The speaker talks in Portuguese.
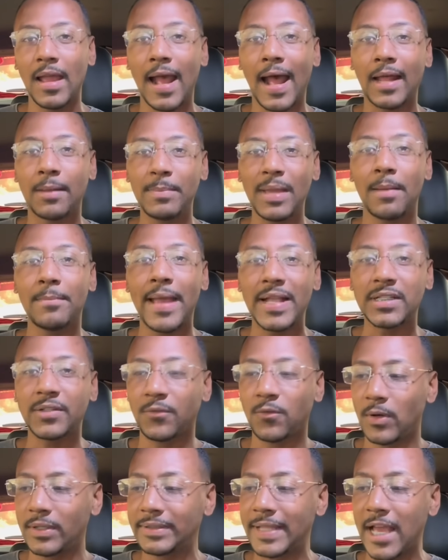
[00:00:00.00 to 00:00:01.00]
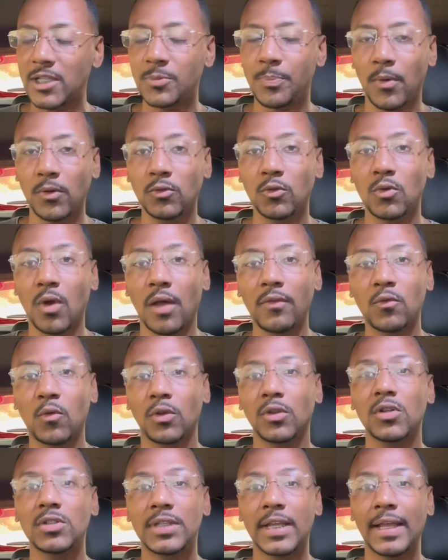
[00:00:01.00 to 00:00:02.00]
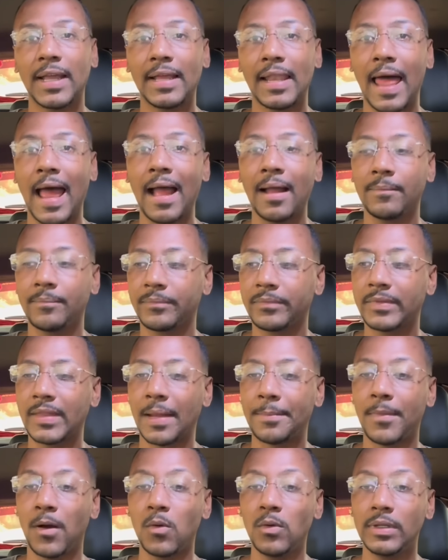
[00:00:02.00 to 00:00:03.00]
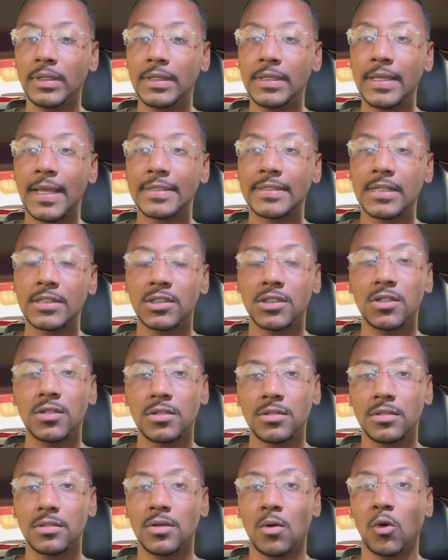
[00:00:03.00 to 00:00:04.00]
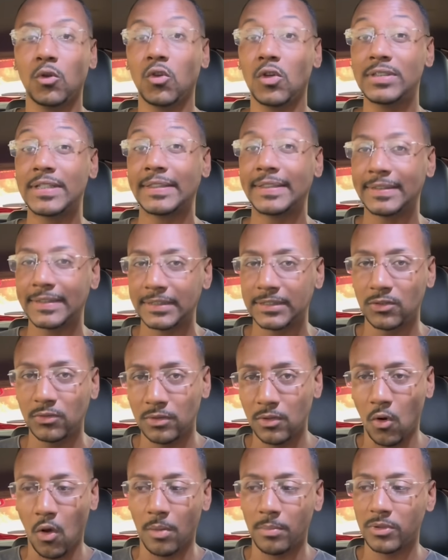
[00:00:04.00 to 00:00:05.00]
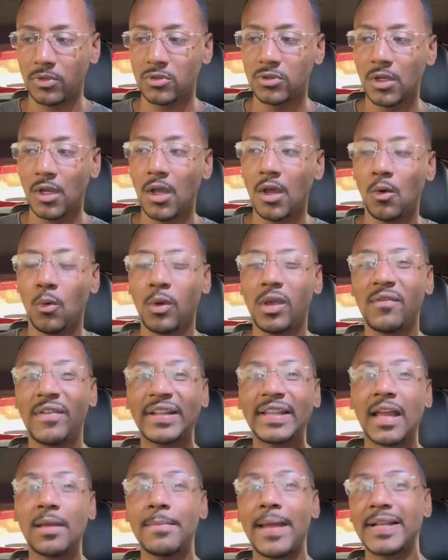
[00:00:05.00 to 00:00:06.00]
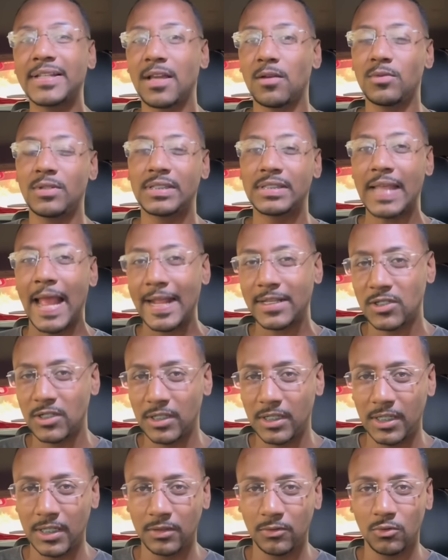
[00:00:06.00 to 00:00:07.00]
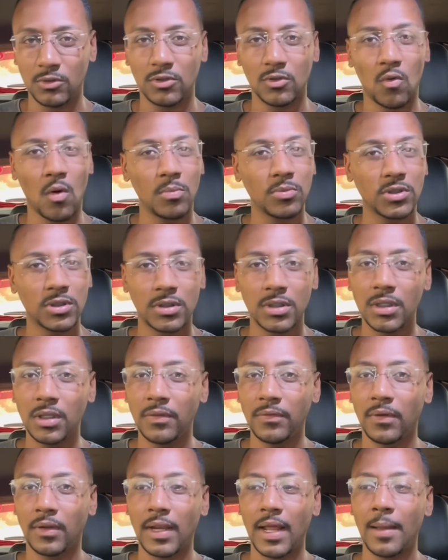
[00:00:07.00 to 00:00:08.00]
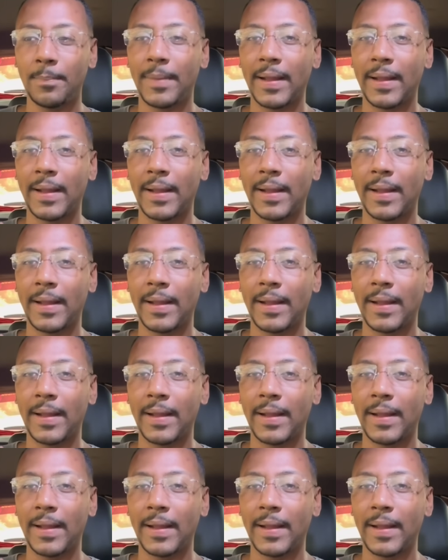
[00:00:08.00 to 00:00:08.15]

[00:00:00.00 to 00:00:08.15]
A minha média ficou em 10.9 quando eu cheguei lá, tá bom? E a gente rodou 75 quilômetros, o que vai dar em média uns 7 litros de combustível, né?